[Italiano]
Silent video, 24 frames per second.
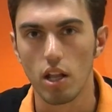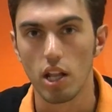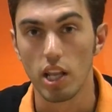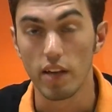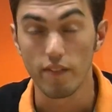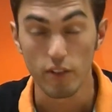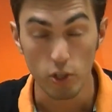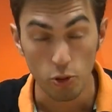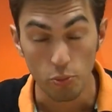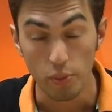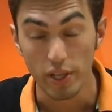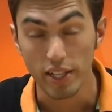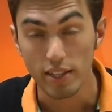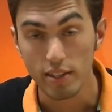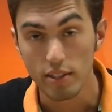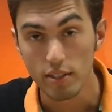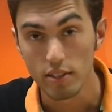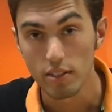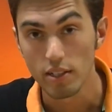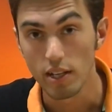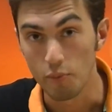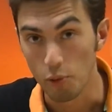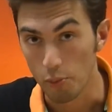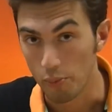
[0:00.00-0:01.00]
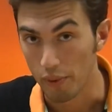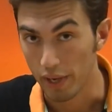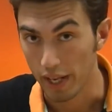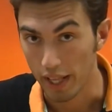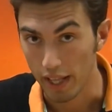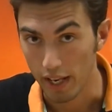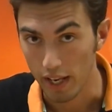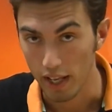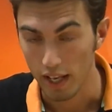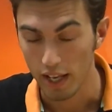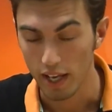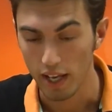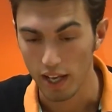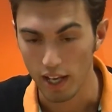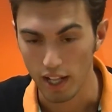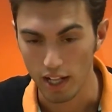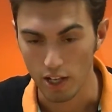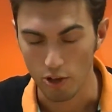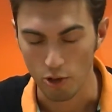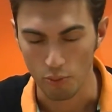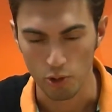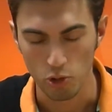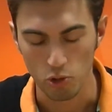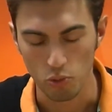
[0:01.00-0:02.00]
La value bet, a mio parere, è
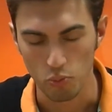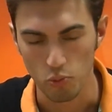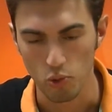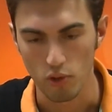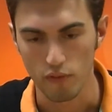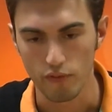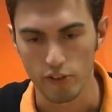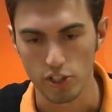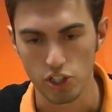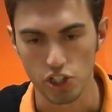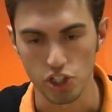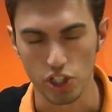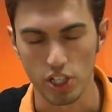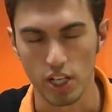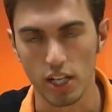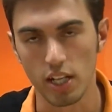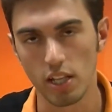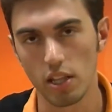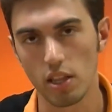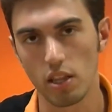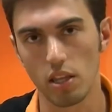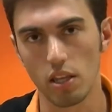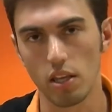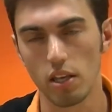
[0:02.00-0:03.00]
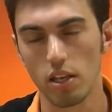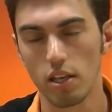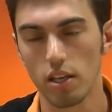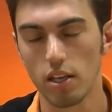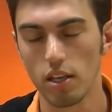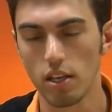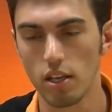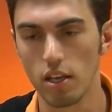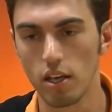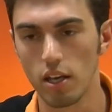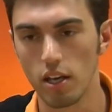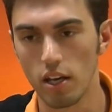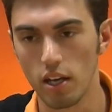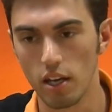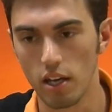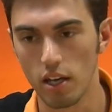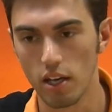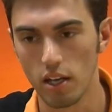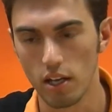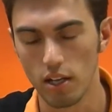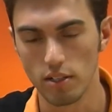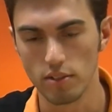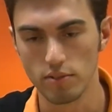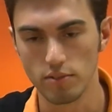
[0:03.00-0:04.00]
l'argomento più affascinante
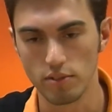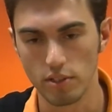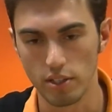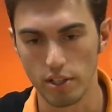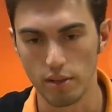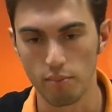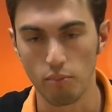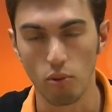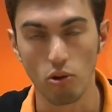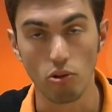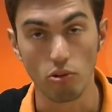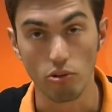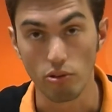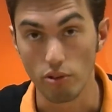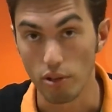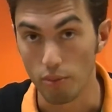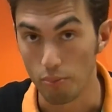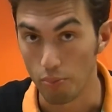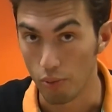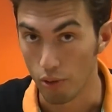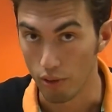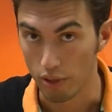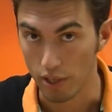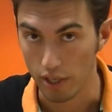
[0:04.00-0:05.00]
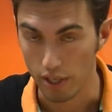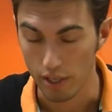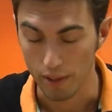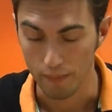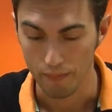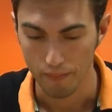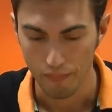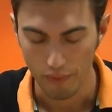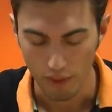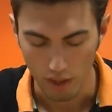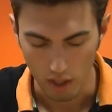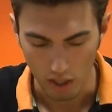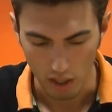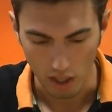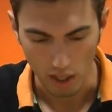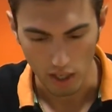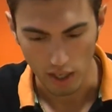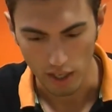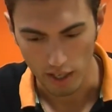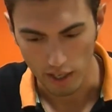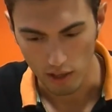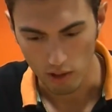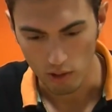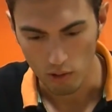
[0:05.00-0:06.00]
eh, del mondo del poker.
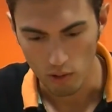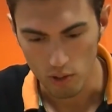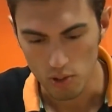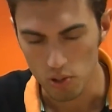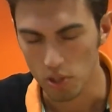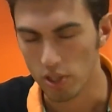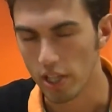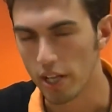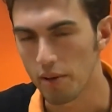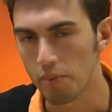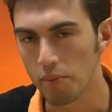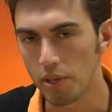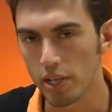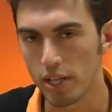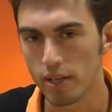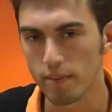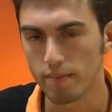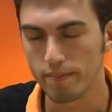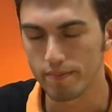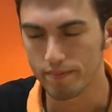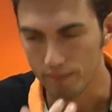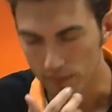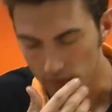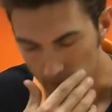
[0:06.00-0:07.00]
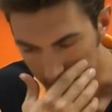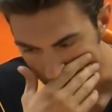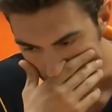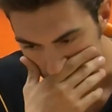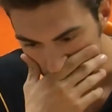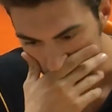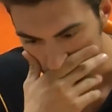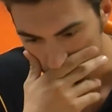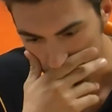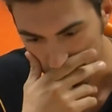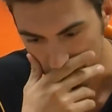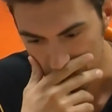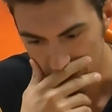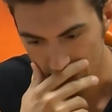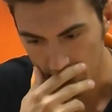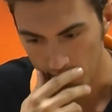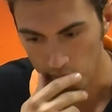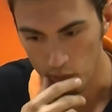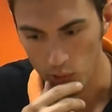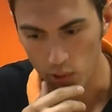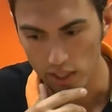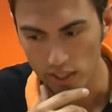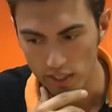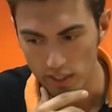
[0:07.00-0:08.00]
Eh, con questo termine mh, mm,
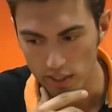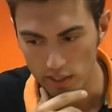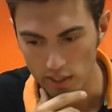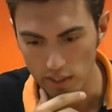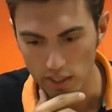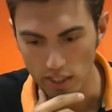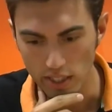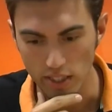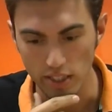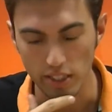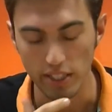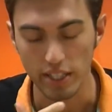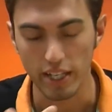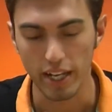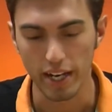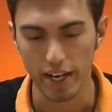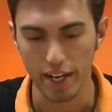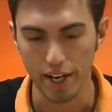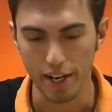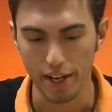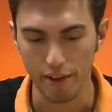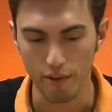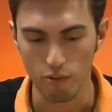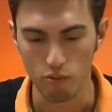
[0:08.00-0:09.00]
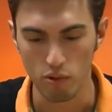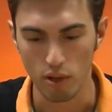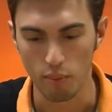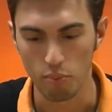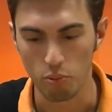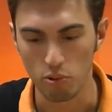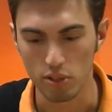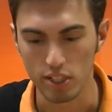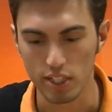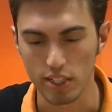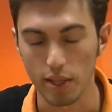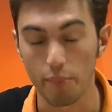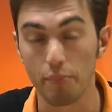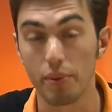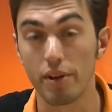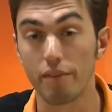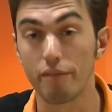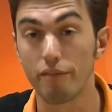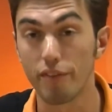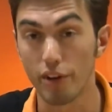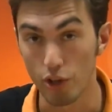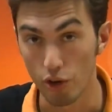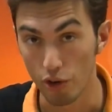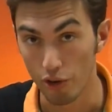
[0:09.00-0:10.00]
stiamo indicare una puntata per
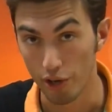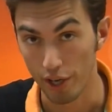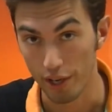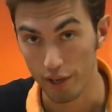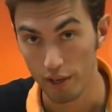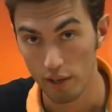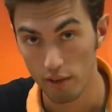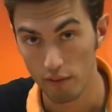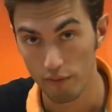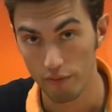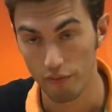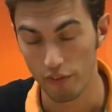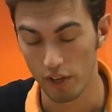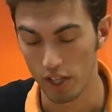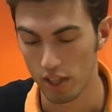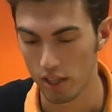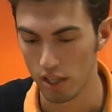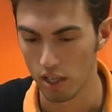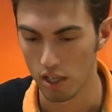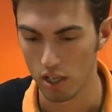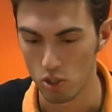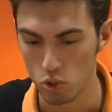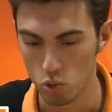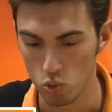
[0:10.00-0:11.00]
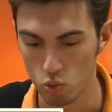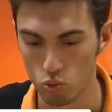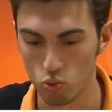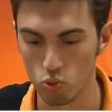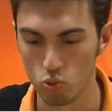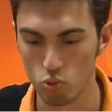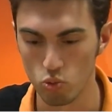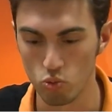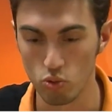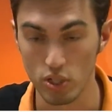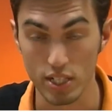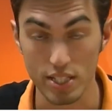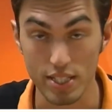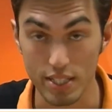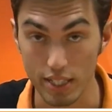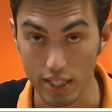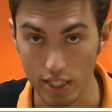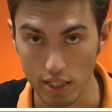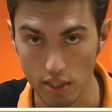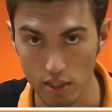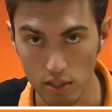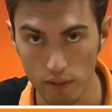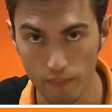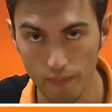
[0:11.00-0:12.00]
valore fatta su una
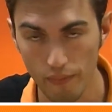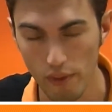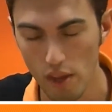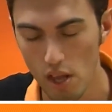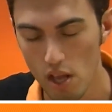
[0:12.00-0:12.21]
street,